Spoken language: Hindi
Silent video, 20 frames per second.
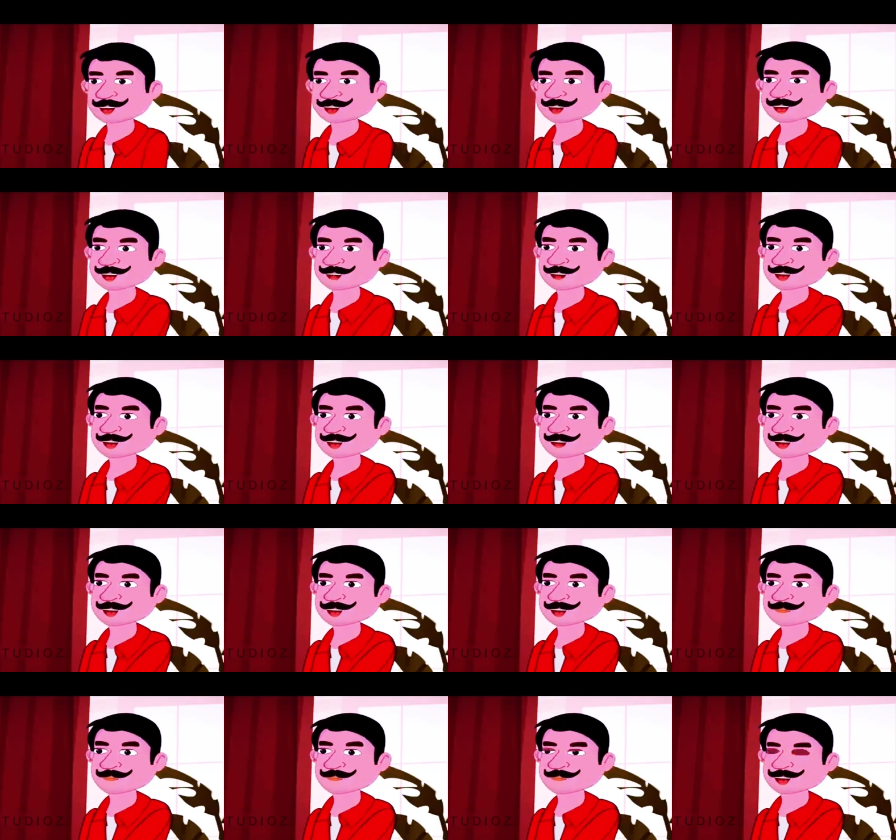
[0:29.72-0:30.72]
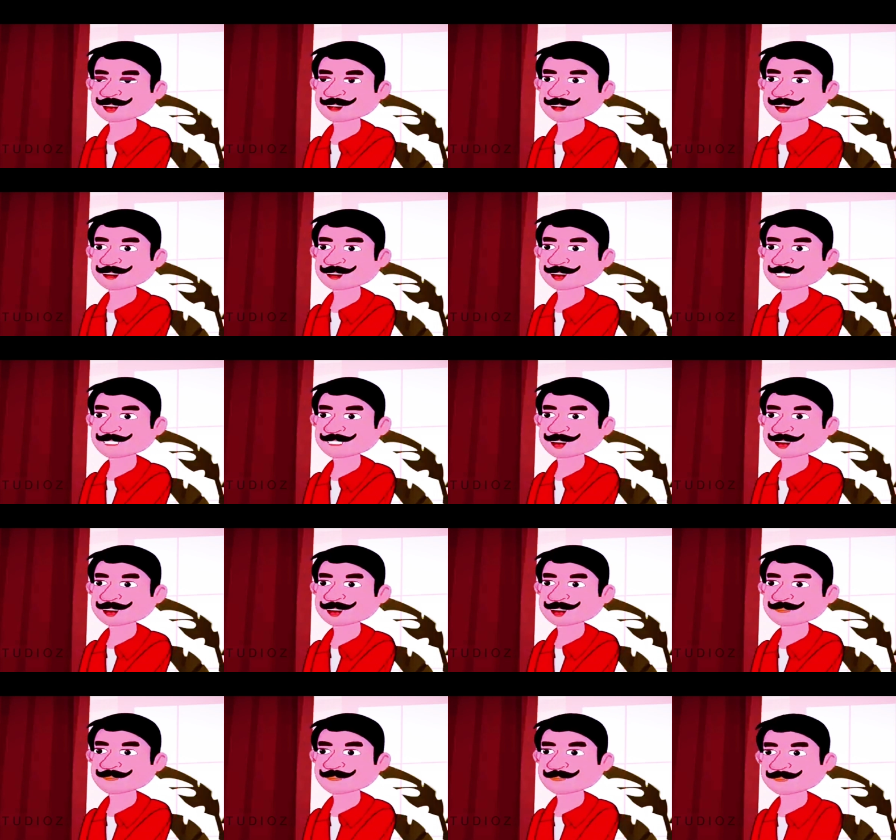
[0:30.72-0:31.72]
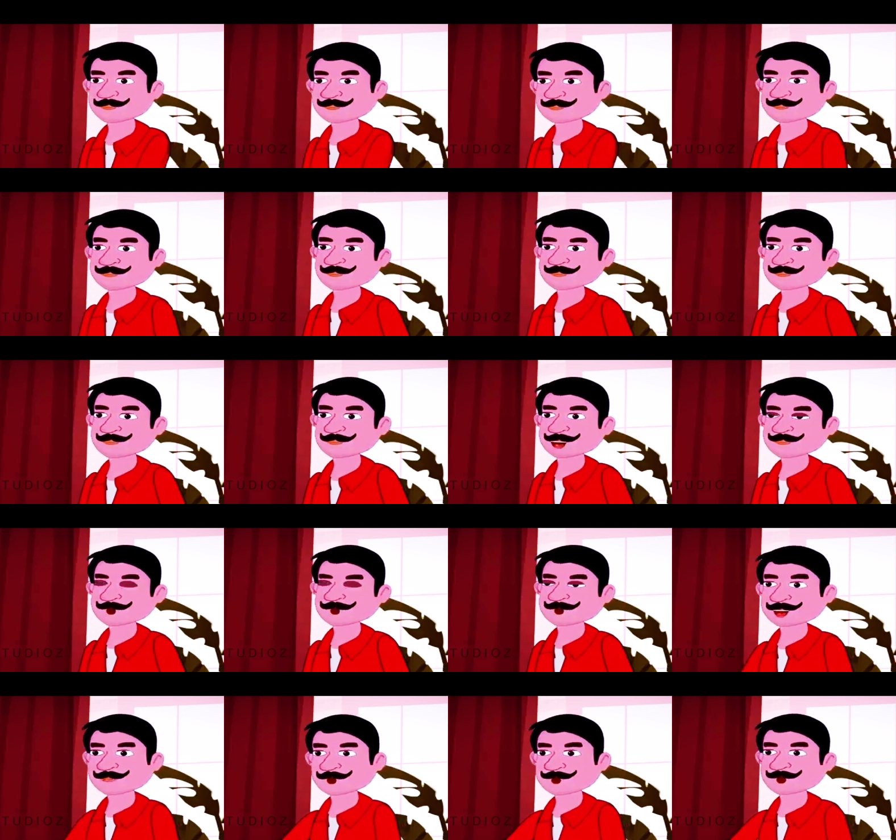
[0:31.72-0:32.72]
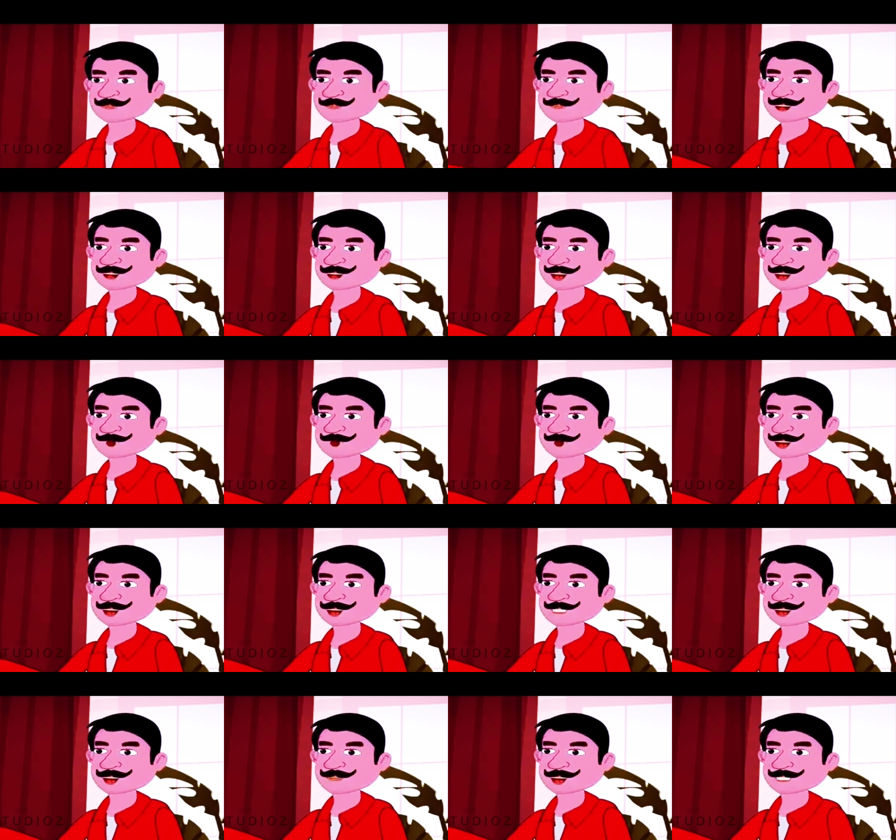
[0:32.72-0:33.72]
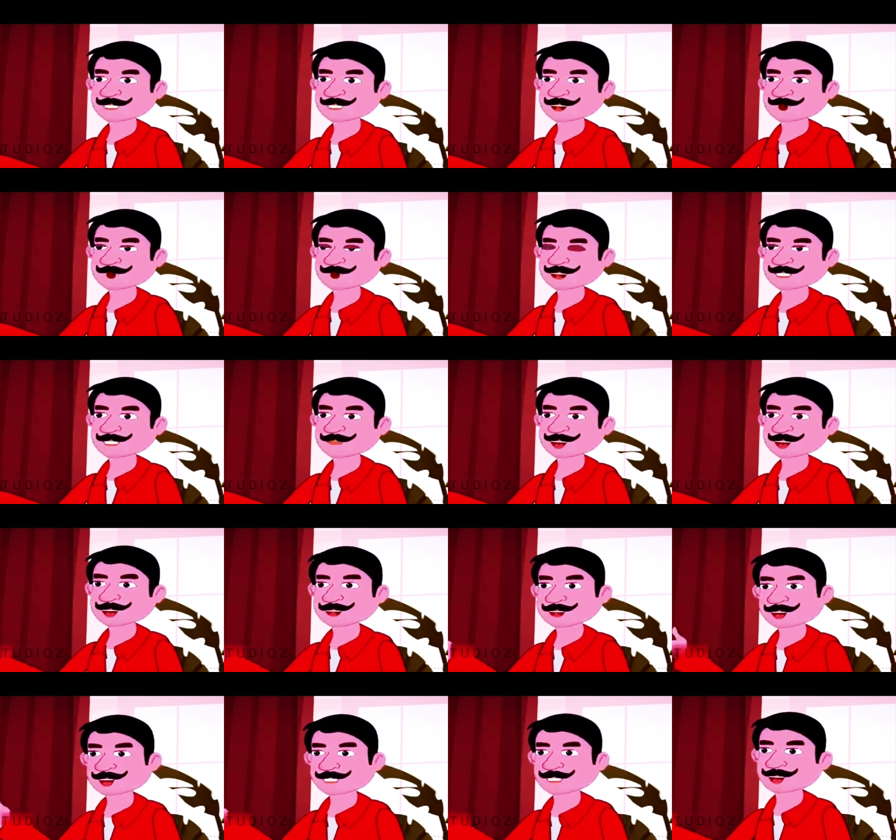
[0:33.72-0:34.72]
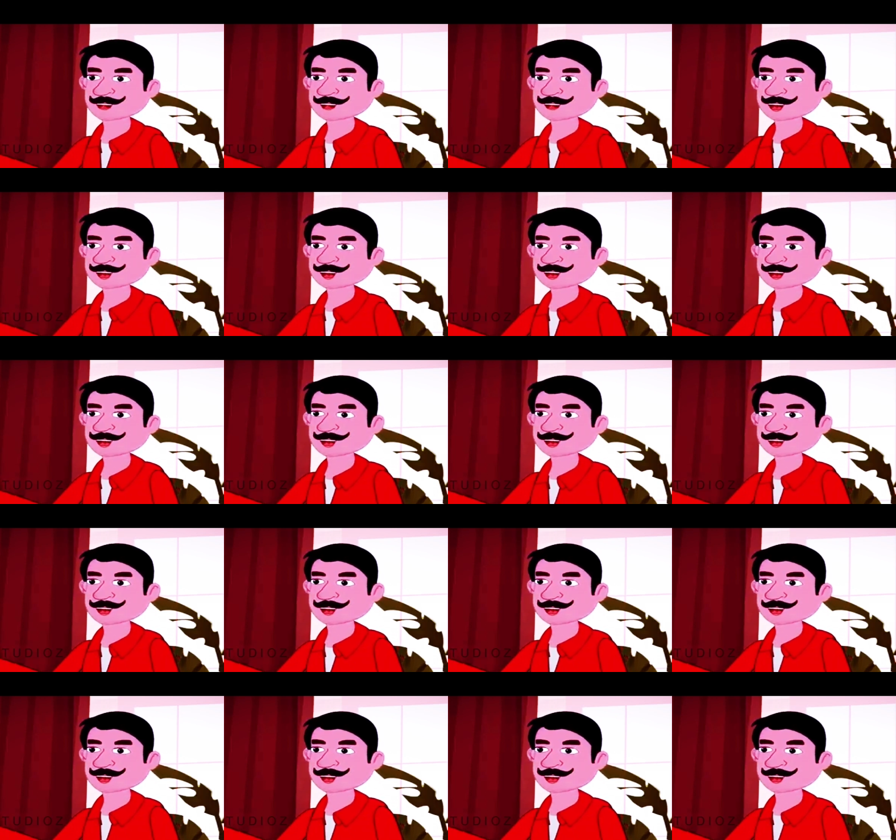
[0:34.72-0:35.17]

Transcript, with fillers: ज्यादा बकबक मत करियो हम लोगों को पता होता कि तेरी छोटी बहन की